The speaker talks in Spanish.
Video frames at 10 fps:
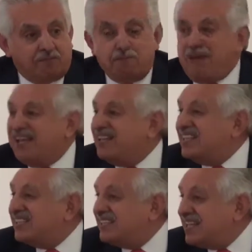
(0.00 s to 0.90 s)

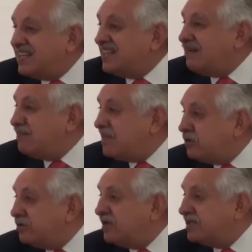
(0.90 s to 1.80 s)
27
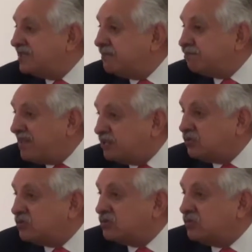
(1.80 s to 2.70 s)
millones de
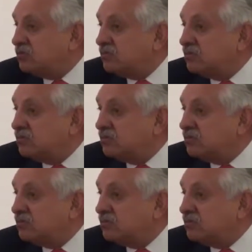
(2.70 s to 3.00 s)
pesos.